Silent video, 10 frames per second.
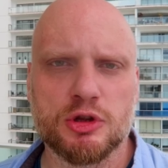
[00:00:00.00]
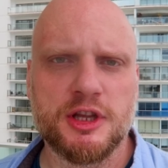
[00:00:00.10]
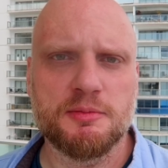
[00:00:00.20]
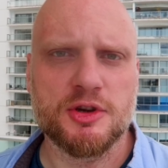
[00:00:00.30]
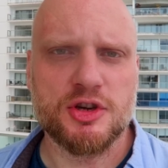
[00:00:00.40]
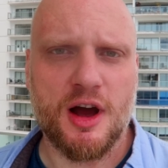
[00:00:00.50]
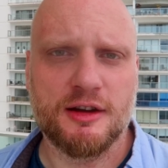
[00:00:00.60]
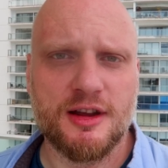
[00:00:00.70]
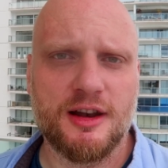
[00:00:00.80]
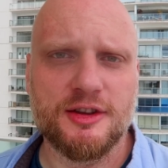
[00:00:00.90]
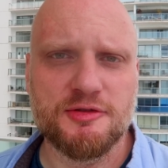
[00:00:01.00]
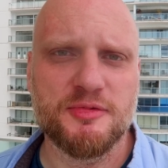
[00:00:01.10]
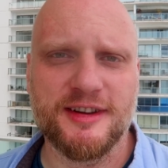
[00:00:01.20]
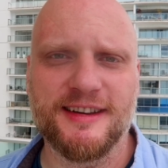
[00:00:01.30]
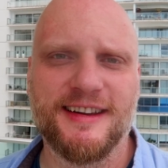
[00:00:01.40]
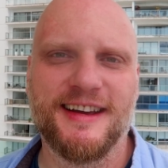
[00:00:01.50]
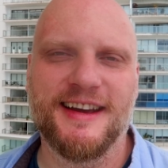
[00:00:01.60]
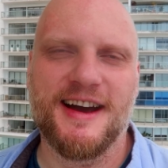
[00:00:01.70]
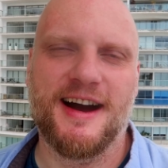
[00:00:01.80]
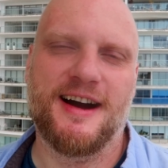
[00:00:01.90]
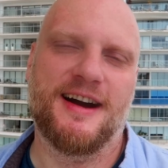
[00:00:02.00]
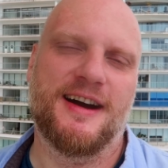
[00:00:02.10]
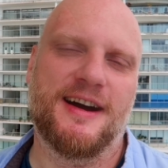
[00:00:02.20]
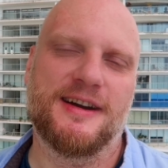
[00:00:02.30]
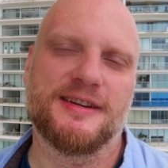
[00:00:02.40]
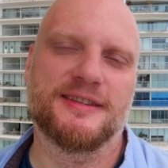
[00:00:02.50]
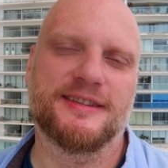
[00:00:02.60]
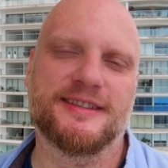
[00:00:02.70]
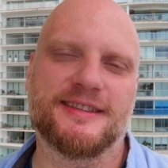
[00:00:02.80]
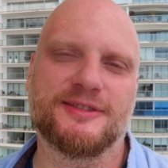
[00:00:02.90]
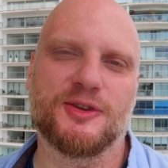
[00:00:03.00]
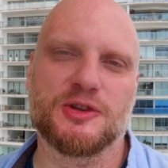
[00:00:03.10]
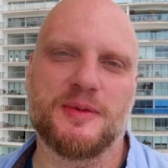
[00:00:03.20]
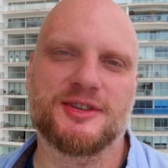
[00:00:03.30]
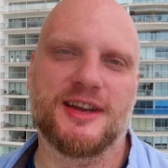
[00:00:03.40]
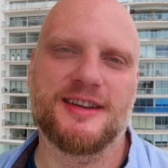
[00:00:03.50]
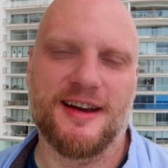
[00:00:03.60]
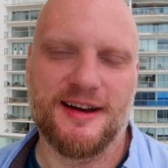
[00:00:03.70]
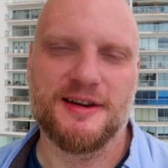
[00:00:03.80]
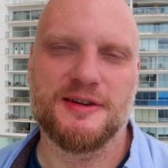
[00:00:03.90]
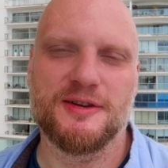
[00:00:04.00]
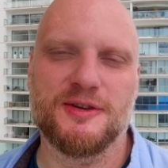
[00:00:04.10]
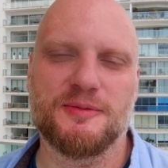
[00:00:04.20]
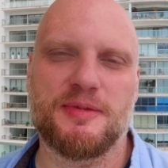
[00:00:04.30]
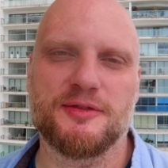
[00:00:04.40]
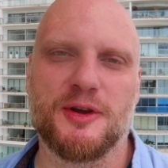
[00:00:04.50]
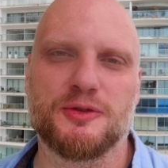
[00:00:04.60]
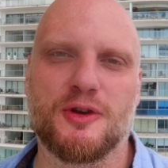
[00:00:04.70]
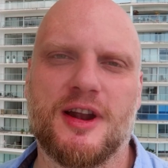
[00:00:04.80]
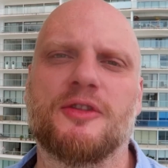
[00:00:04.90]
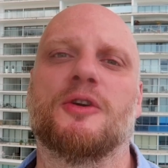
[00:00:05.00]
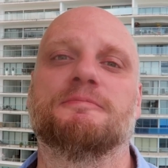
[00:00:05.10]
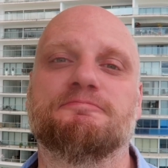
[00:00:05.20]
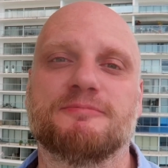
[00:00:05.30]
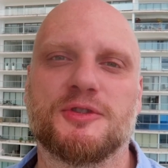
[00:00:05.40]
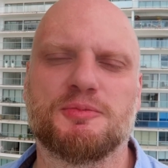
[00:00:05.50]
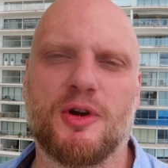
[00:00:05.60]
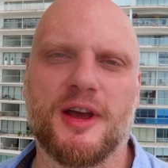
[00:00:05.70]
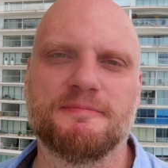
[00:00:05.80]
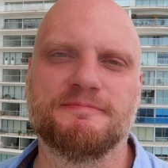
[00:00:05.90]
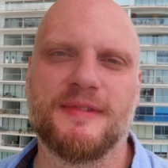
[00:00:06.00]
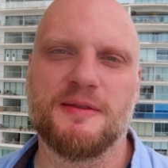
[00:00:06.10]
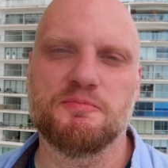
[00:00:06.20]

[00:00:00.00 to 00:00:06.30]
modlimy się, a nie lenimy, a e, do zobaczenia e, pewnie jutro rano. Z Bogiem,